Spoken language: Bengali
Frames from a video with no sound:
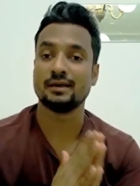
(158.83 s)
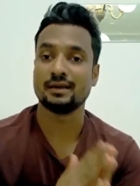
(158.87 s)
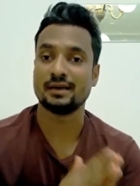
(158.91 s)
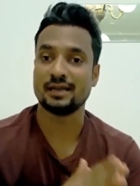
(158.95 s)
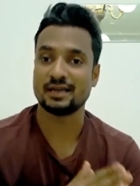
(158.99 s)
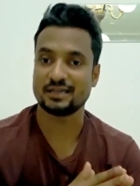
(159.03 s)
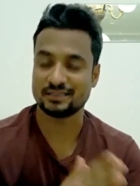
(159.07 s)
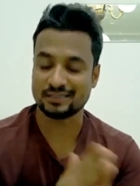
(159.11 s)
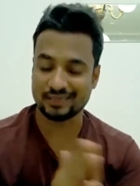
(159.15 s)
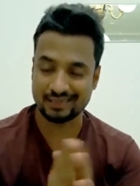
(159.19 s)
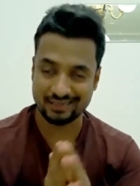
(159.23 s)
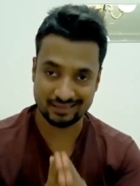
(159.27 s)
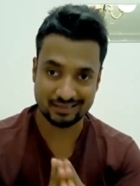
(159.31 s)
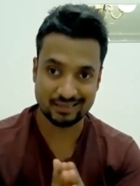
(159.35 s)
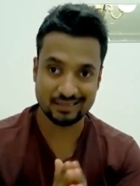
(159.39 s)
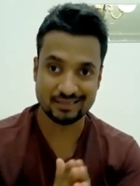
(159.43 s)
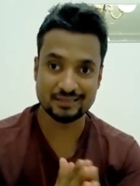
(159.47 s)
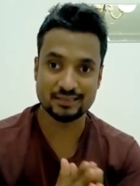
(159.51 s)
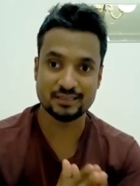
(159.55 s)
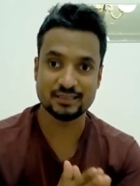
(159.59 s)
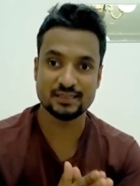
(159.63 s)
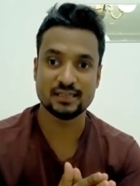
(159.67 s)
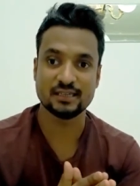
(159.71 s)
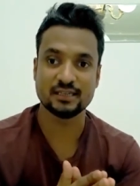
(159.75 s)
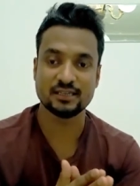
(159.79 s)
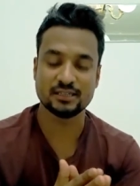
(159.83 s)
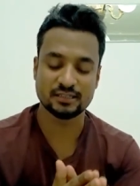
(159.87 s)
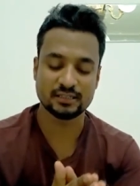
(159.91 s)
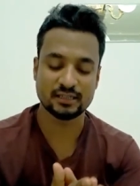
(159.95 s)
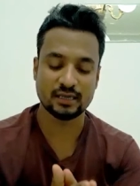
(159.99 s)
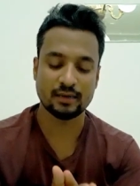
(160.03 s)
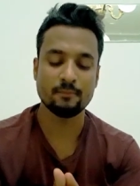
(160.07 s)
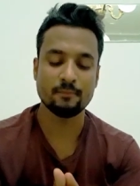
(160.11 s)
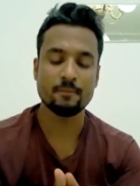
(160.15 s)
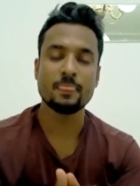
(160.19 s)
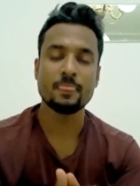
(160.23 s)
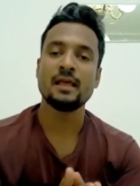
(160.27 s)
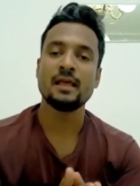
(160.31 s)
লাস্ট আটটাইশ দিনের
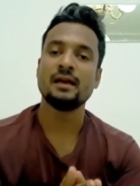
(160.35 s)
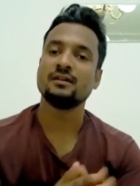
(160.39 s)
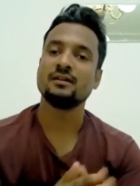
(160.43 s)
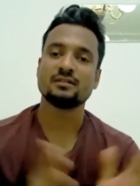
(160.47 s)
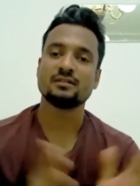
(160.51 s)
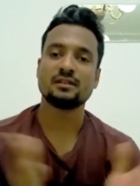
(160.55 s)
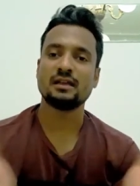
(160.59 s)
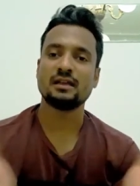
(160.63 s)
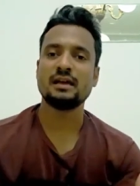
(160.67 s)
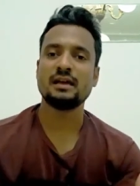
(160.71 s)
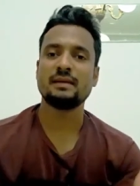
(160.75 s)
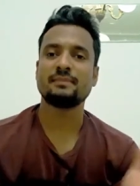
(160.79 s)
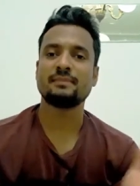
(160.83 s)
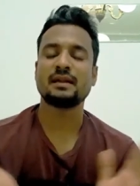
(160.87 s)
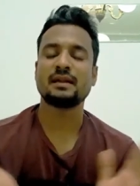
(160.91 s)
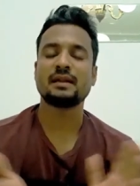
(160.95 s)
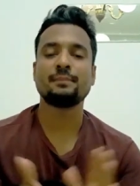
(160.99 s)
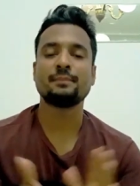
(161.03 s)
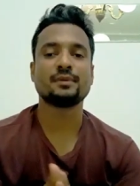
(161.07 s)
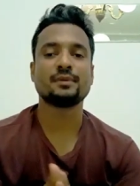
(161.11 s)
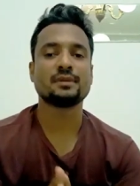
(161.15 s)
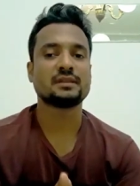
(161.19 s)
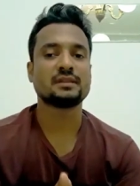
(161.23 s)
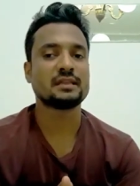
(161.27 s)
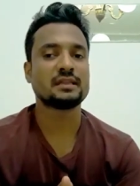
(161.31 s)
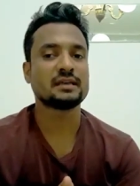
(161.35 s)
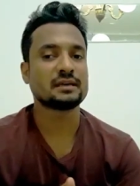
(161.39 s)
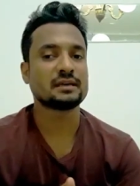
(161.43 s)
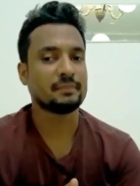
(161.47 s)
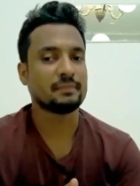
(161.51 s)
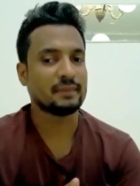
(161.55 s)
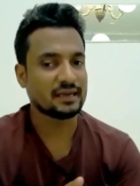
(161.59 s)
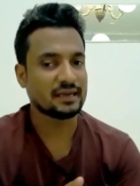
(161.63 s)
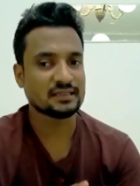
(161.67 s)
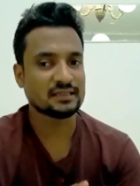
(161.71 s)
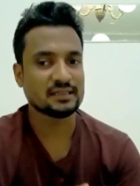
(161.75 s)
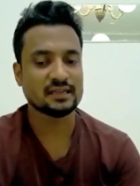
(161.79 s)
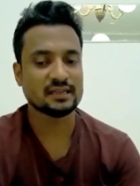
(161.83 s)
হিসাব তাহলে আপনারা প্রত্যেক
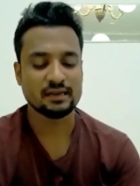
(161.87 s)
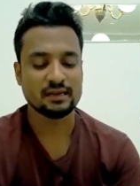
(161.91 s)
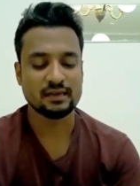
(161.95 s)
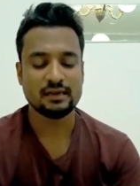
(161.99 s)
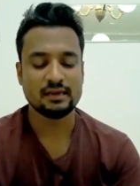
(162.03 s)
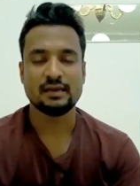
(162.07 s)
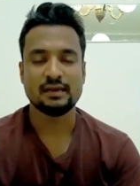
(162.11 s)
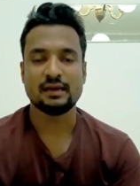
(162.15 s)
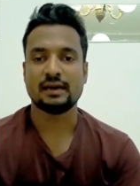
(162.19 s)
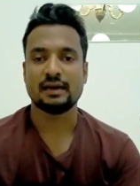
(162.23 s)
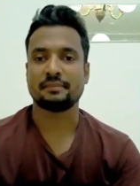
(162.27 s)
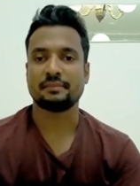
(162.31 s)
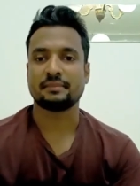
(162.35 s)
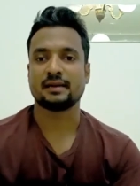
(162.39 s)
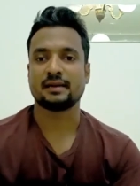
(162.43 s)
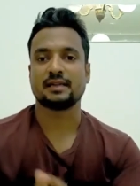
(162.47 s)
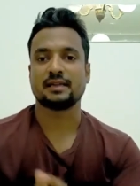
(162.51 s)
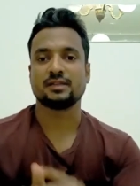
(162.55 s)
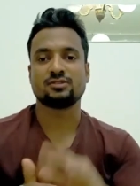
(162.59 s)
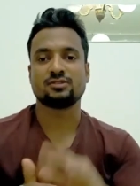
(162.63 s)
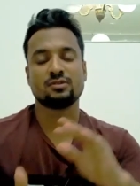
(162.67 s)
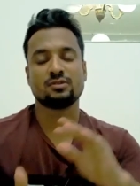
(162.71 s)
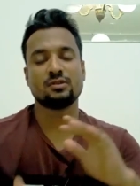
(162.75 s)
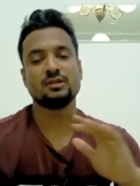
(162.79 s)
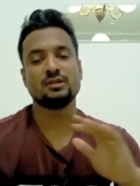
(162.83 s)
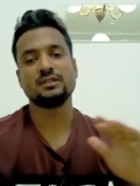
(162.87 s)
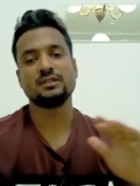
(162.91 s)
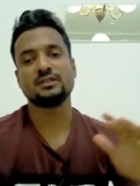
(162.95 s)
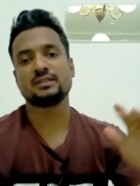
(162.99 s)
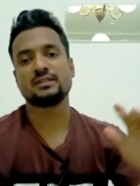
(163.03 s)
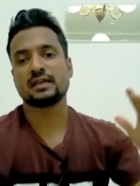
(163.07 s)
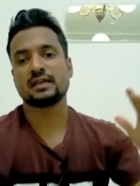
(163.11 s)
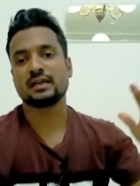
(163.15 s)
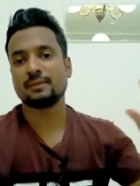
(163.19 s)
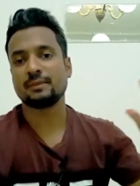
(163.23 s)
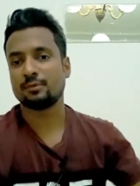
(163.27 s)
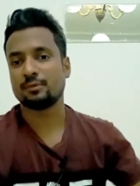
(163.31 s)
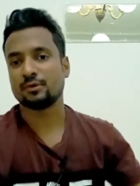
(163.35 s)
মাসে আপনারা চল্লিশ
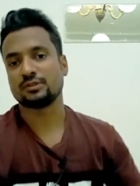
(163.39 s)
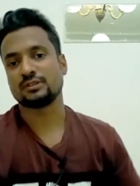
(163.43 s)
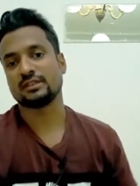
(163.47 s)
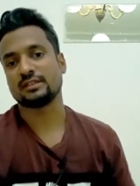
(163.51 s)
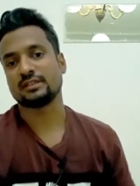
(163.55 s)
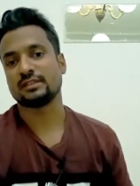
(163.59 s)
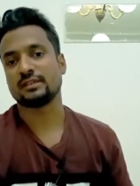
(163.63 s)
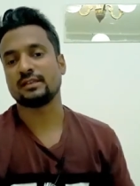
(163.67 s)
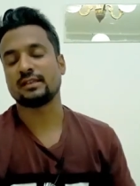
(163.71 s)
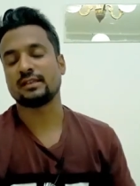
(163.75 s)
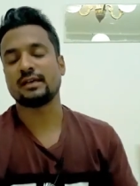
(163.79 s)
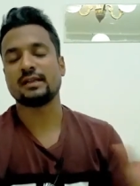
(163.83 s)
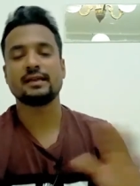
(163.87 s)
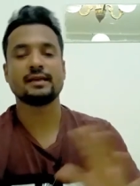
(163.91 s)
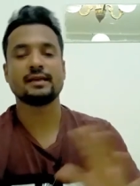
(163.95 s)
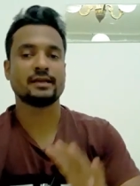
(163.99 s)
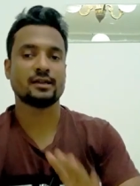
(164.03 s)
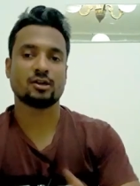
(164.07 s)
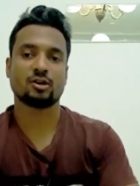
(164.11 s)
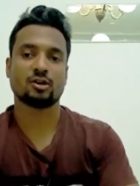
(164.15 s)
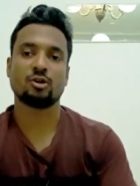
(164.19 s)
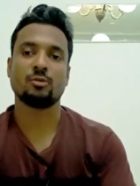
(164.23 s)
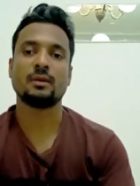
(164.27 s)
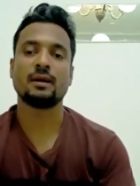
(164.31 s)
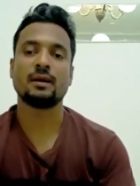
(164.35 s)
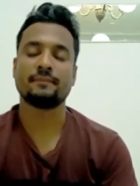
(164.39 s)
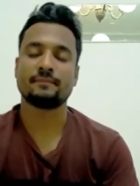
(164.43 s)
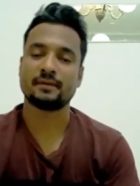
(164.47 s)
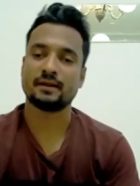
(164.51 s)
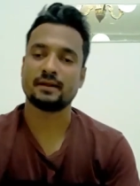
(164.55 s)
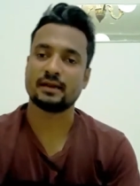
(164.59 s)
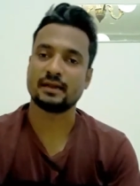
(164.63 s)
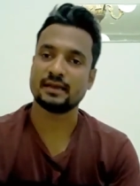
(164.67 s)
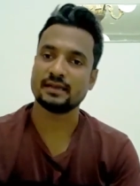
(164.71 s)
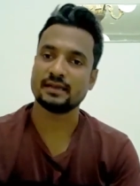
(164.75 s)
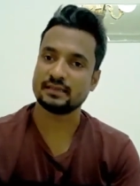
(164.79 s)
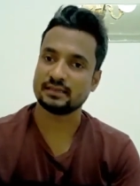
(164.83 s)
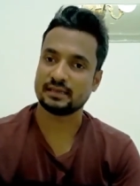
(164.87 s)
থেকে পঞ্চাশ হাজার এরকম
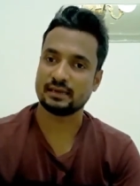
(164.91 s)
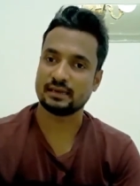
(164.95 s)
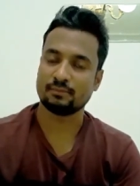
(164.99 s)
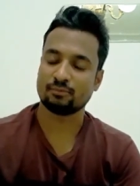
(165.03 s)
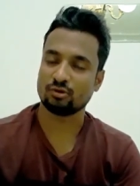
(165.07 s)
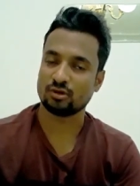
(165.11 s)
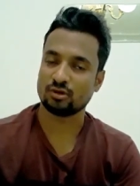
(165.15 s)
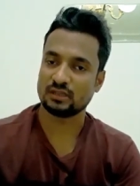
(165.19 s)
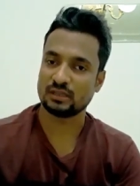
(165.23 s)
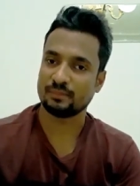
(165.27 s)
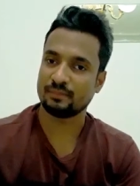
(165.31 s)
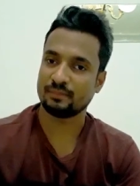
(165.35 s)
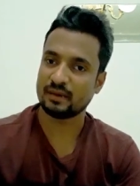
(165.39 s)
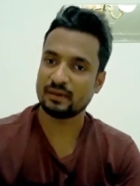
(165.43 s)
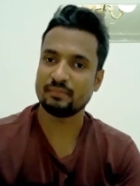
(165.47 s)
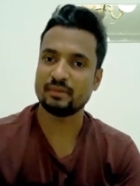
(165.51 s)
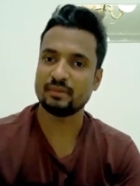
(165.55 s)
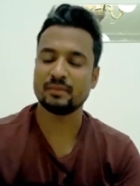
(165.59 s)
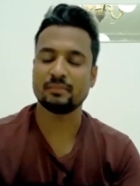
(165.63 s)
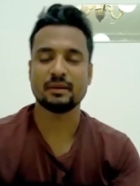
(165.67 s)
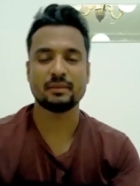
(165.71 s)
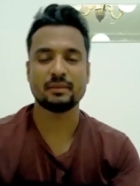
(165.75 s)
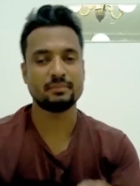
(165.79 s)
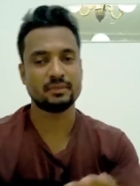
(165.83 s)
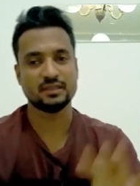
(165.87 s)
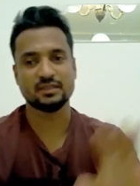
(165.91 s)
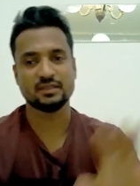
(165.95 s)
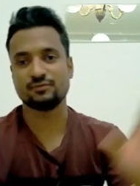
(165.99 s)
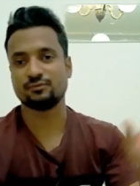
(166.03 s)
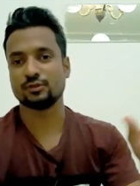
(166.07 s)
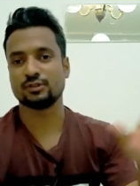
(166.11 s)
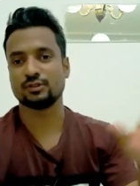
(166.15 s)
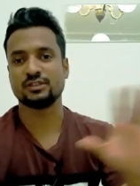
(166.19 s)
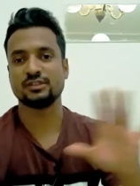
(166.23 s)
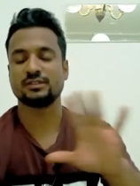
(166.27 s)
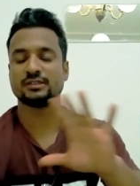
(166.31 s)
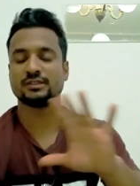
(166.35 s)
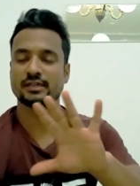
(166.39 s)
আপনারা ইনকাম করতে পারবেন বা বিশ
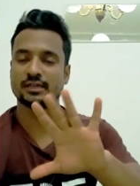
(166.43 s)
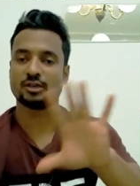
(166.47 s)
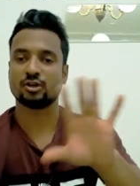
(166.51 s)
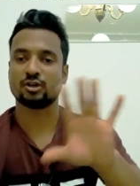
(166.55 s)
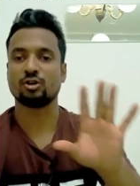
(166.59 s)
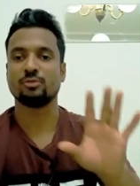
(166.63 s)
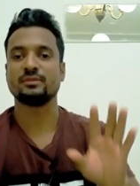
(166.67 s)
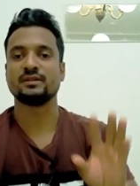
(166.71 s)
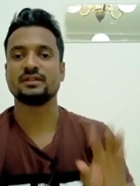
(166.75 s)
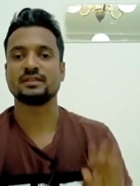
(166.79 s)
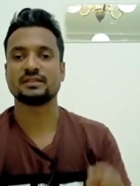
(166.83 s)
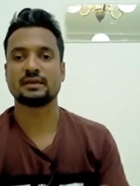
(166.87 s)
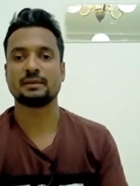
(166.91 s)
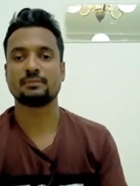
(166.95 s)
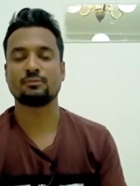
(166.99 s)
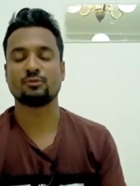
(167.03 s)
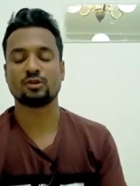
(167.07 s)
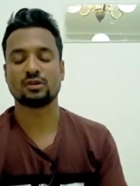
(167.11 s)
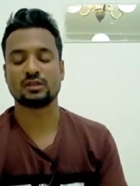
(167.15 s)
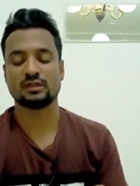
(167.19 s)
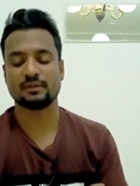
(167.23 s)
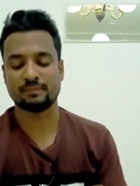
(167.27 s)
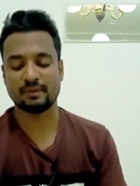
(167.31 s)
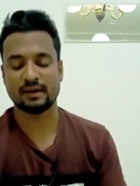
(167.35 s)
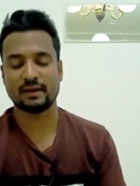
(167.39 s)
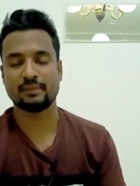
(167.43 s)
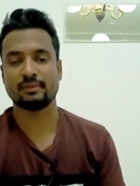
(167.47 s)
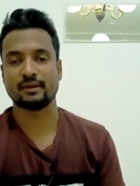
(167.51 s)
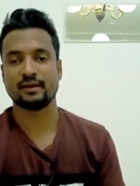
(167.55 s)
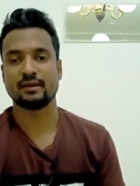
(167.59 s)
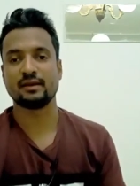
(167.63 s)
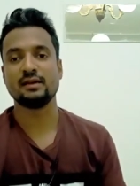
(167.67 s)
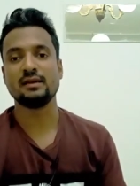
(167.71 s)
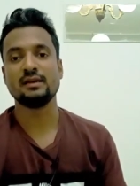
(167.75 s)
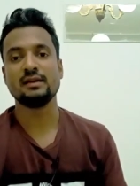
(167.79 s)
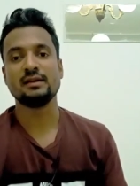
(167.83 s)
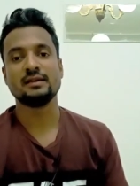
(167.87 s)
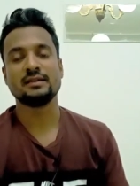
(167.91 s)
পঁচিশ এরকম ইনকাম করতে পারবেন
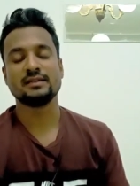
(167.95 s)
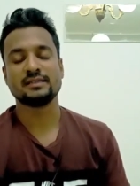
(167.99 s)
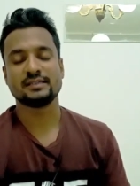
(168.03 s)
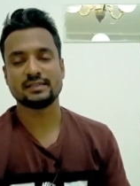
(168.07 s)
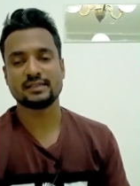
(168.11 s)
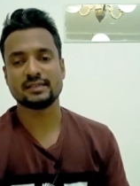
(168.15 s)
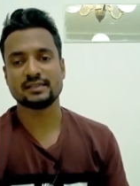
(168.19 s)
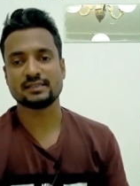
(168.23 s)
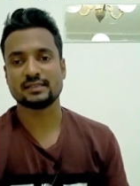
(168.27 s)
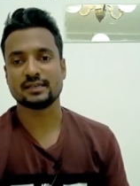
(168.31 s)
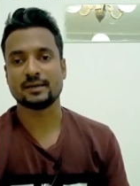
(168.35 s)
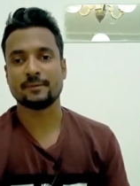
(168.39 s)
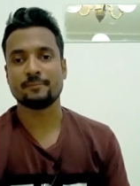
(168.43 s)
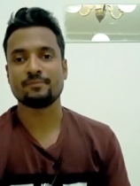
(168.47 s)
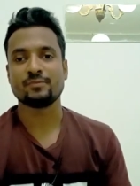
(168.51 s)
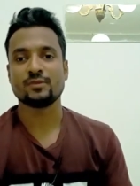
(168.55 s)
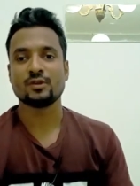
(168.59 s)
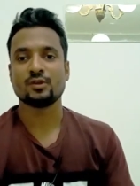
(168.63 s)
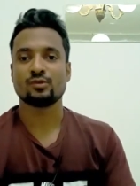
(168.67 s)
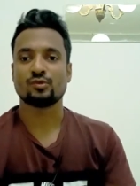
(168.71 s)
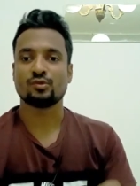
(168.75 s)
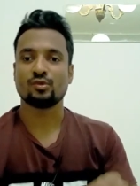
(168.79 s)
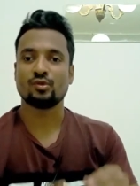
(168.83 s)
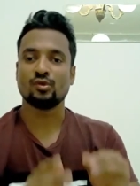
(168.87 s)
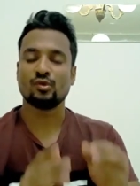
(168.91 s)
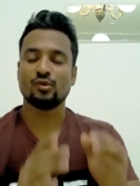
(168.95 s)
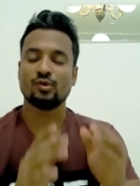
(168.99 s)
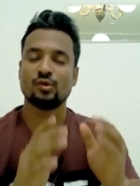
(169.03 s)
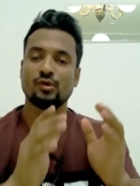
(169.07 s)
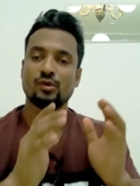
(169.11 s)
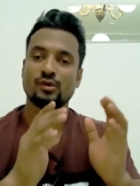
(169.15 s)
ঠিক আছে তো